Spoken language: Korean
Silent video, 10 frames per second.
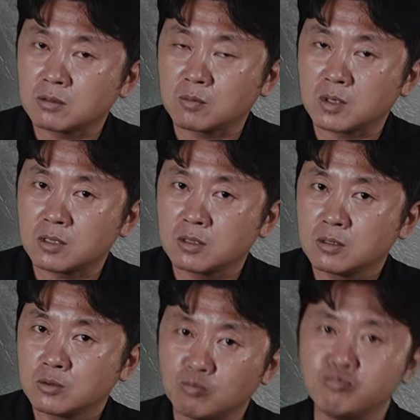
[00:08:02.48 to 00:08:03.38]
정말
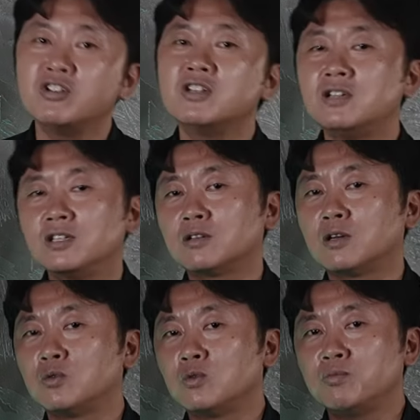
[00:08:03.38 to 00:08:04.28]
좀 무리를
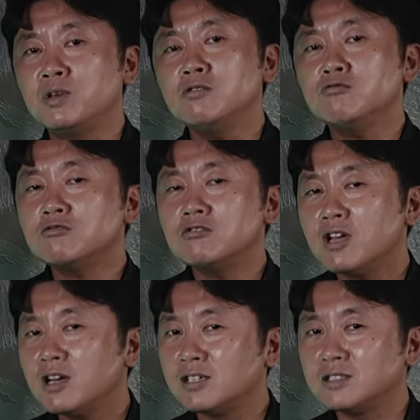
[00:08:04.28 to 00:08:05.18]
해서라도 필구를
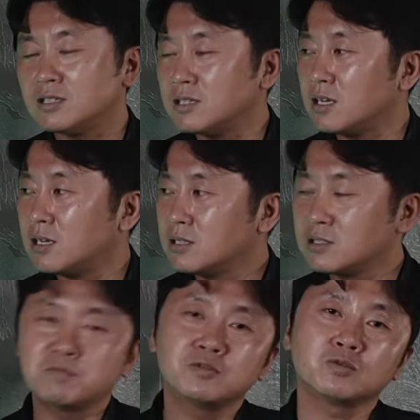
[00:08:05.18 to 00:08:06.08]
해야 되지 않나
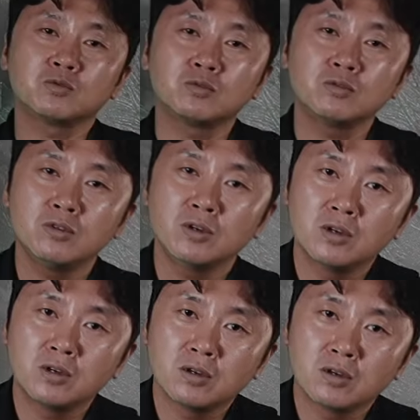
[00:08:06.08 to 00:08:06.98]
싶을 정도로
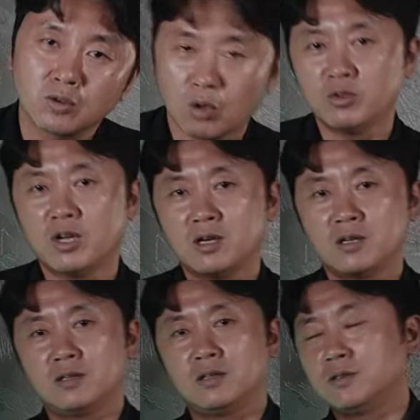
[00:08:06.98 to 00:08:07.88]
너무나
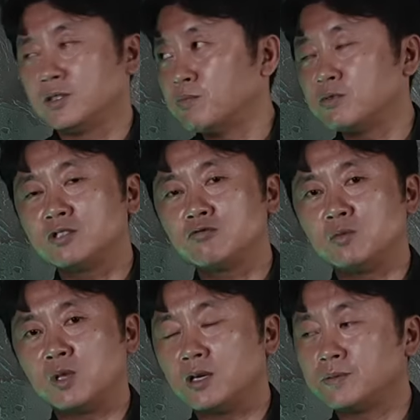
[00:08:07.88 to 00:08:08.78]
예쁜 친구입니다.